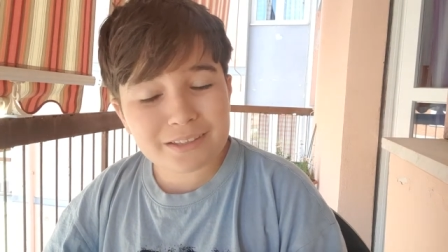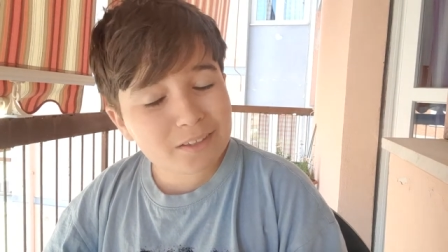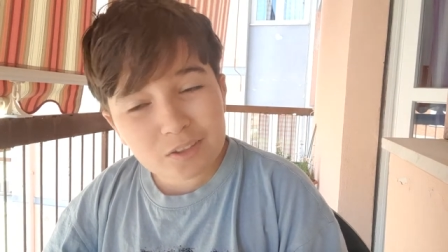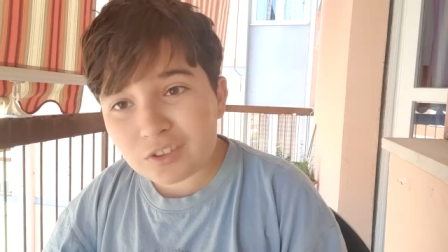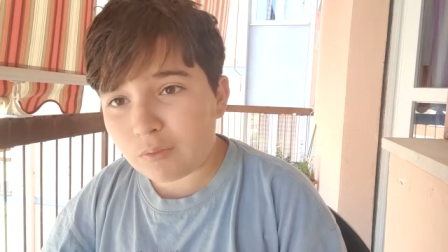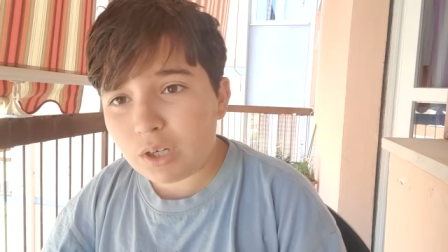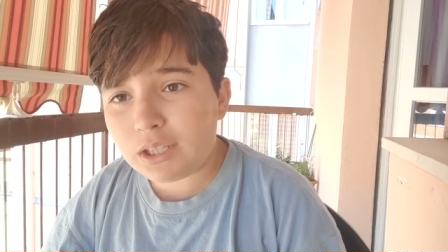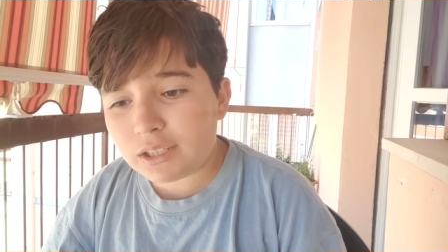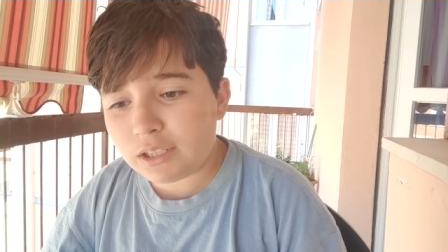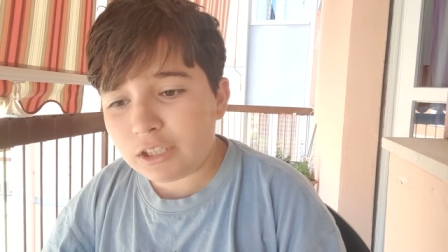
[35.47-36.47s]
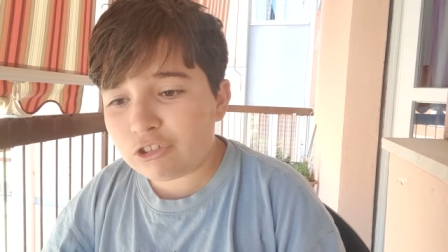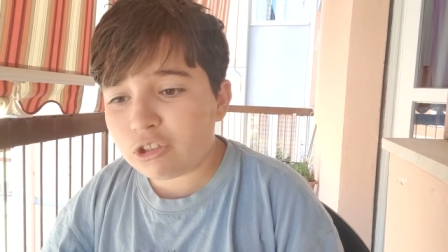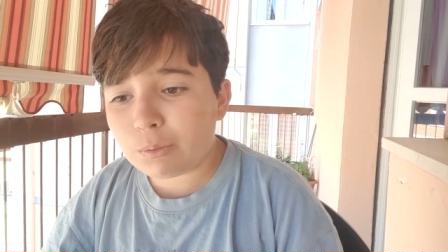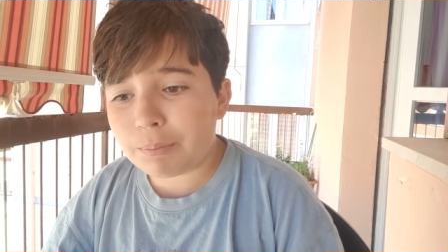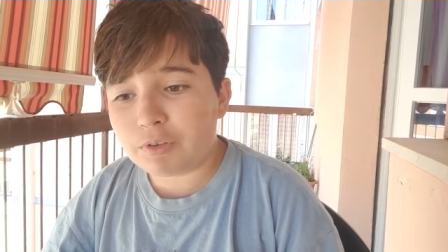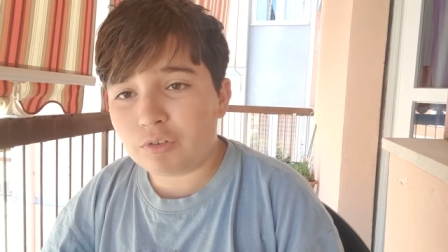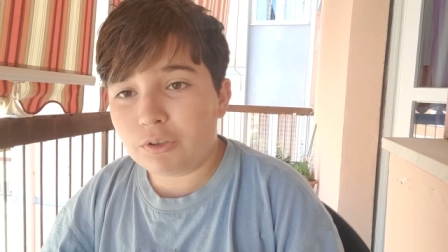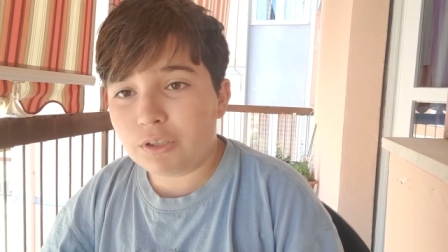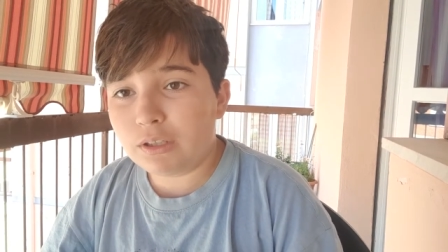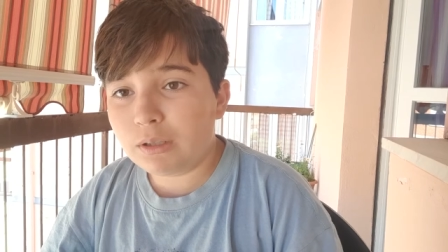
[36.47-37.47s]
Se volete i cinque
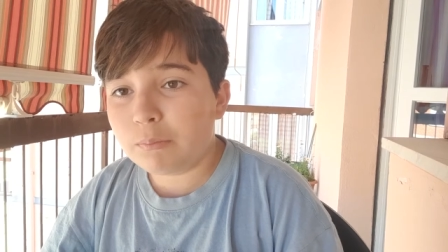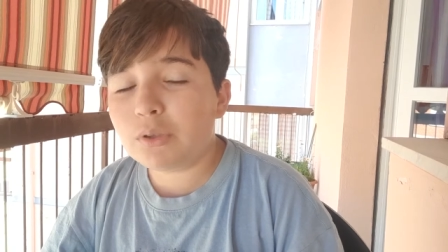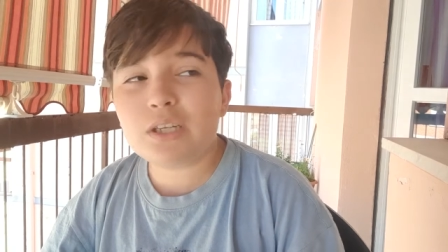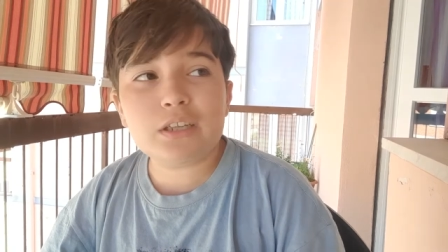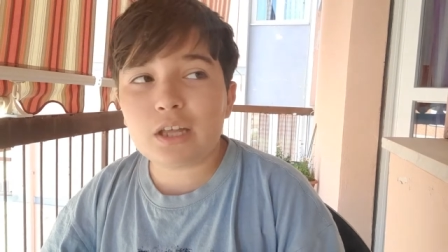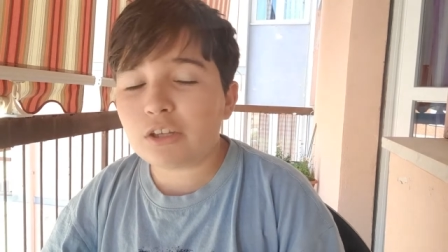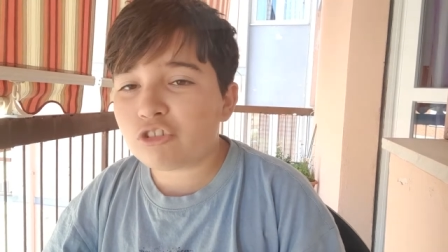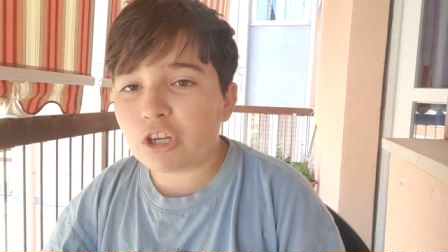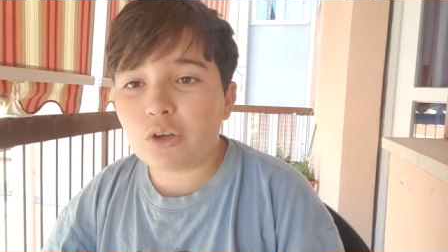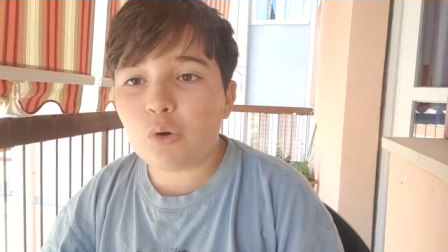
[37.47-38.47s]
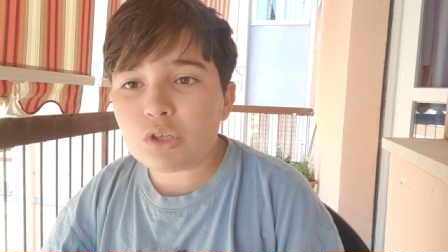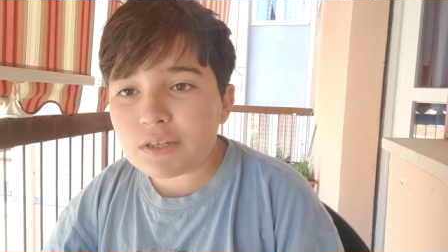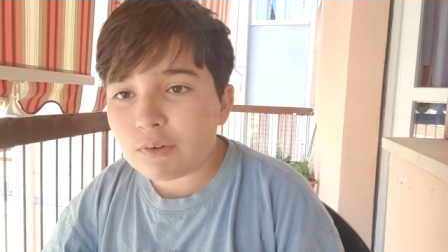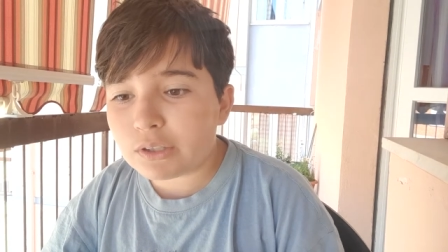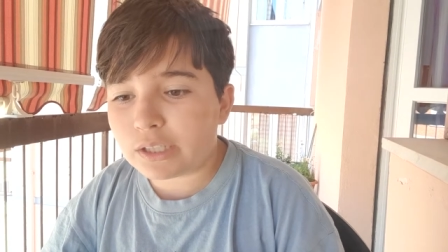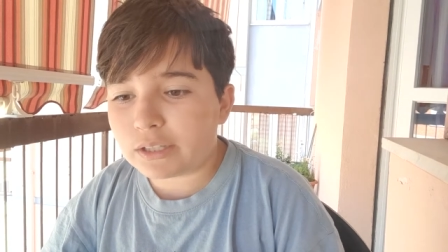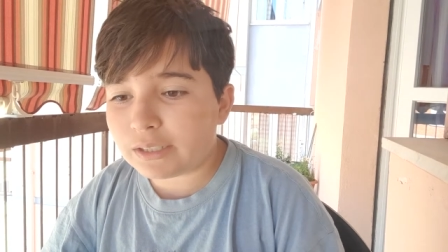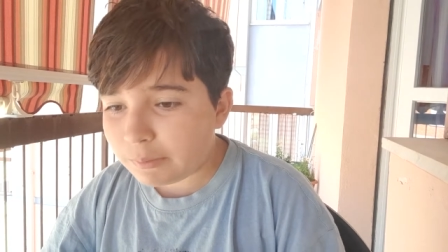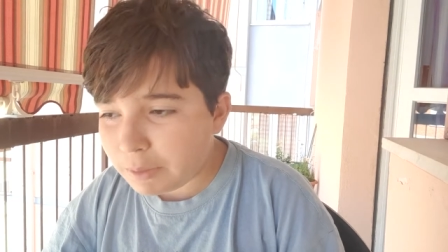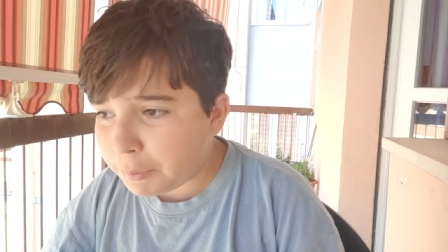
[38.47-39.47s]
episodi, potrete lasciare ogni volta
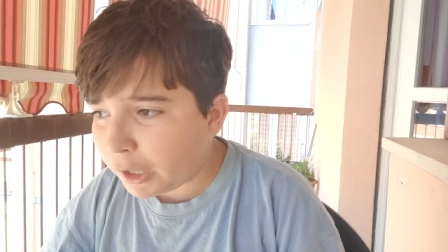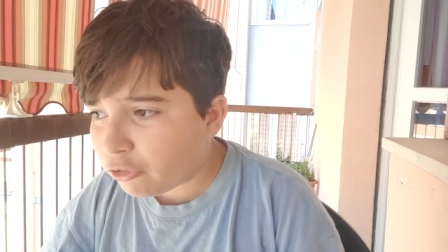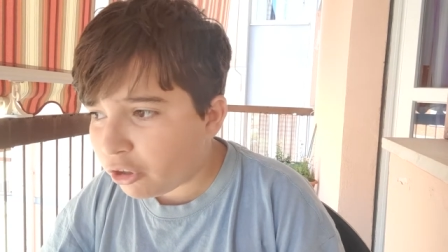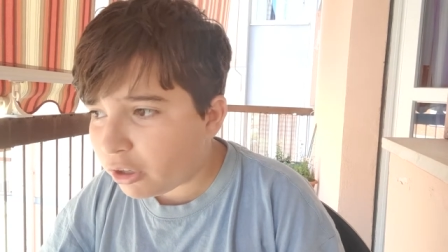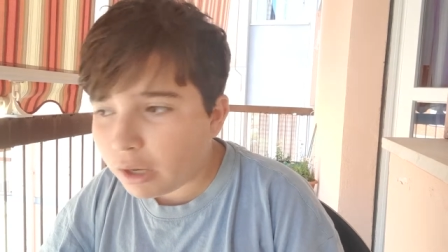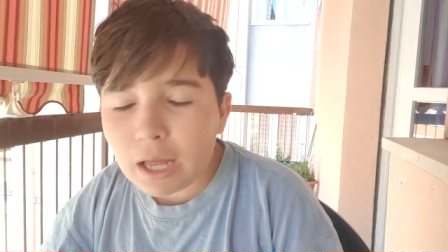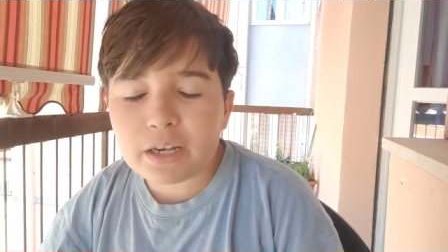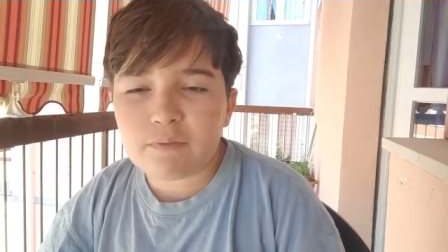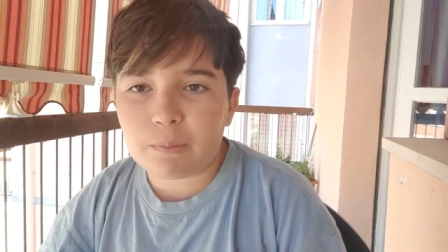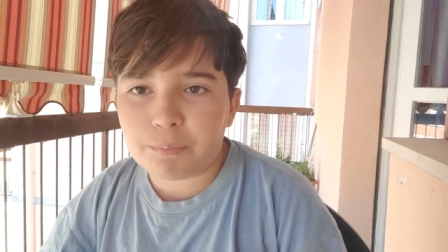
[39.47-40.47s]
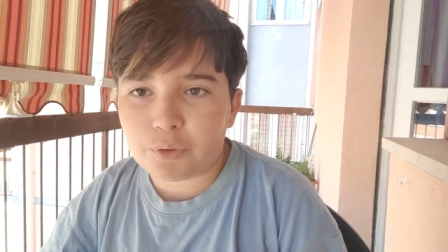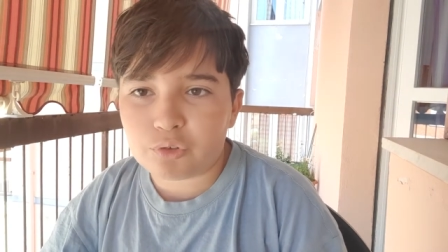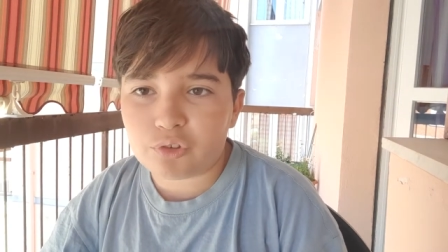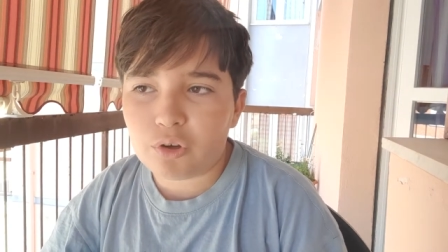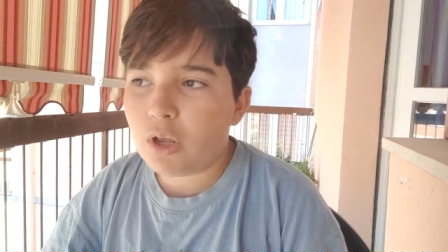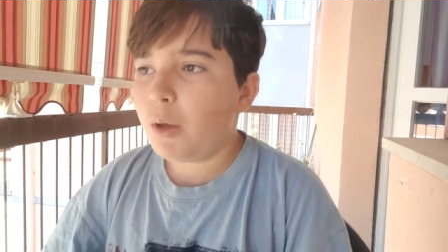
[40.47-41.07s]
tre mi piace, arrivo al prossimo.